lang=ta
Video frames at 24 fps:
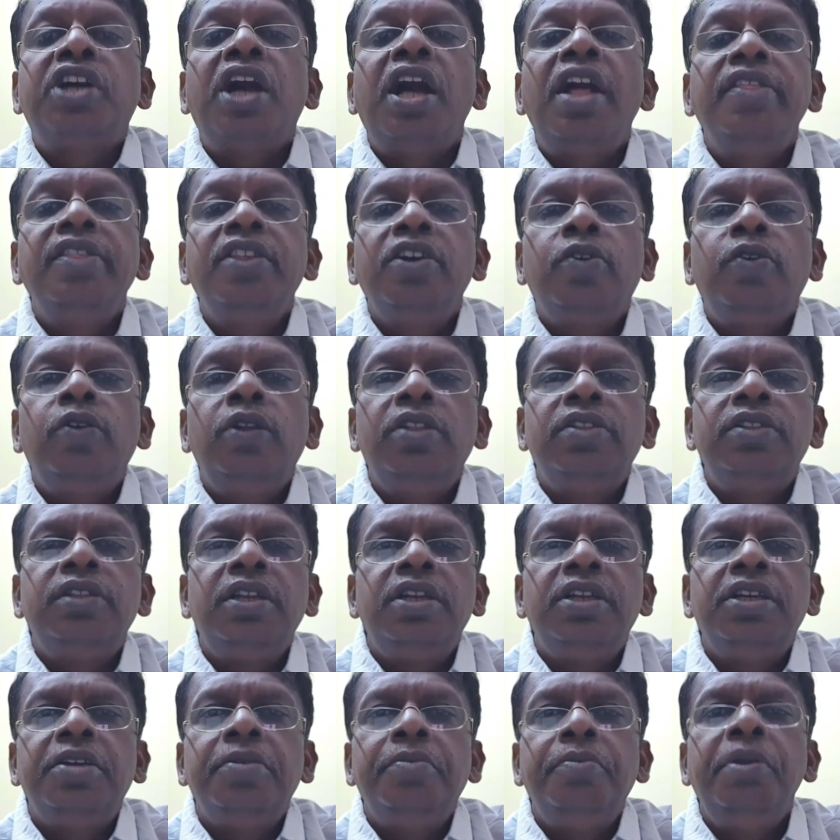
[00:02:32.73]
சாந்த
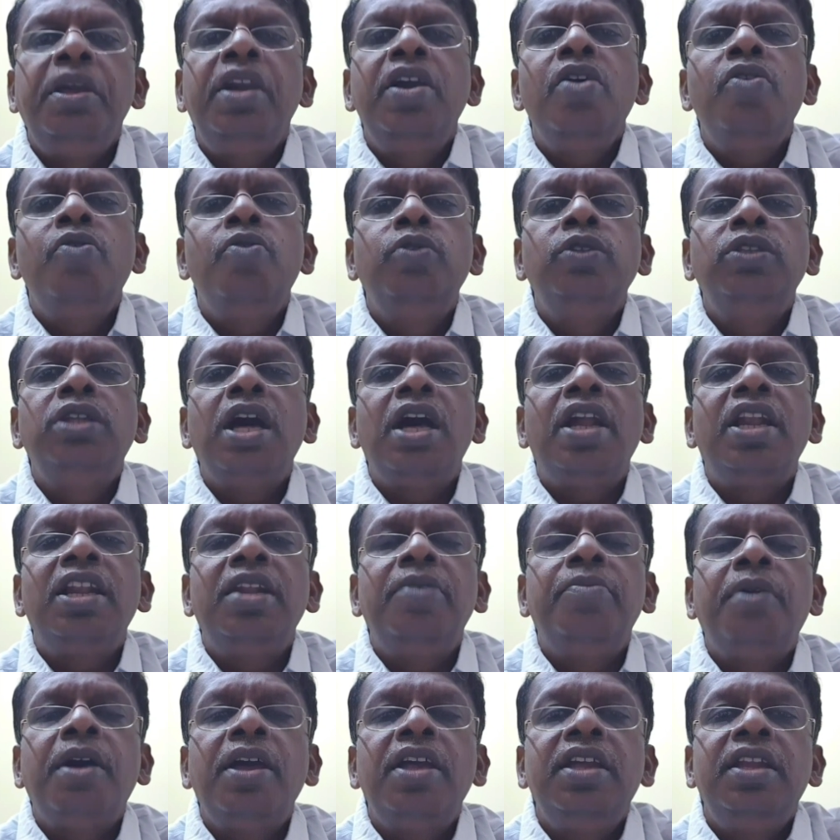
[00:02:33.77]
குணத்திற்கு மிக
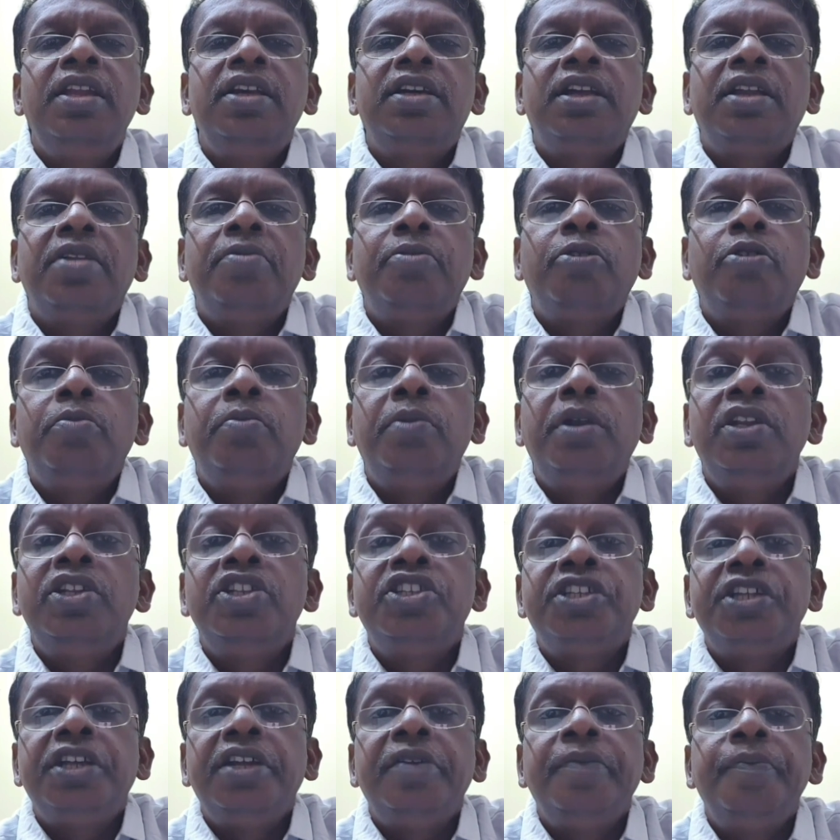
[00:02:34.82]
உதாரணமாக இருக்கிற ஒரு
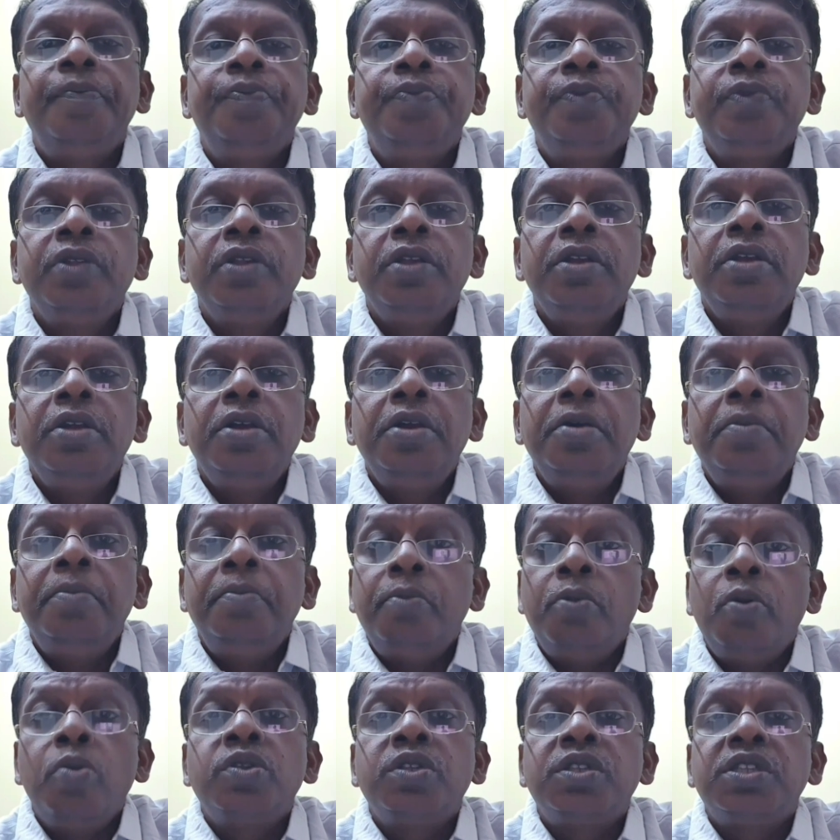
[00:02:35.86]
மனுஷன்
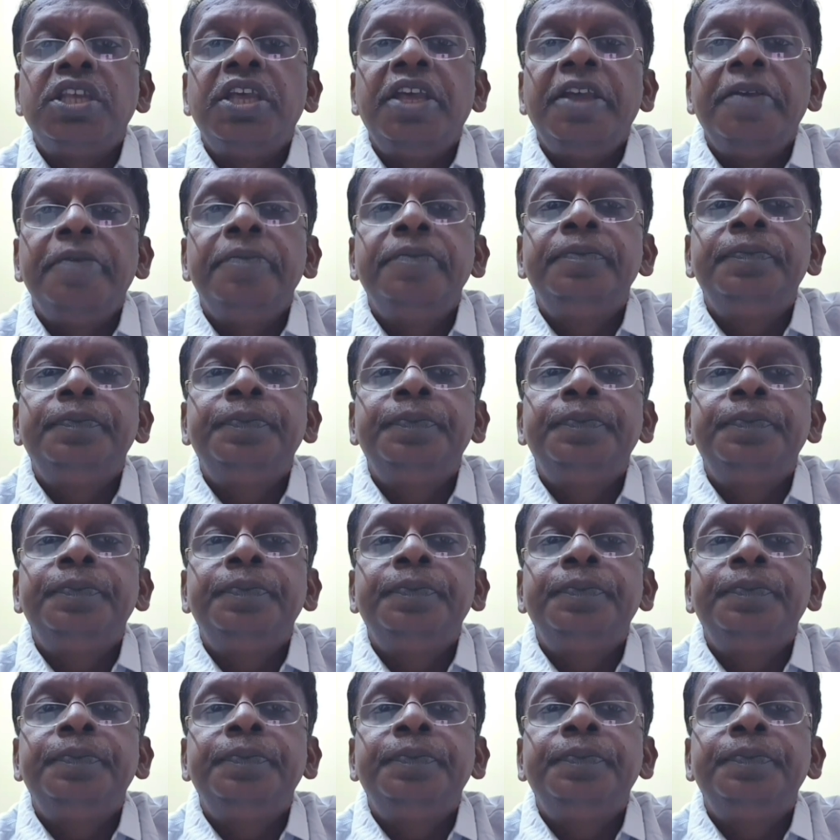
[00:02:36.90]
மோசே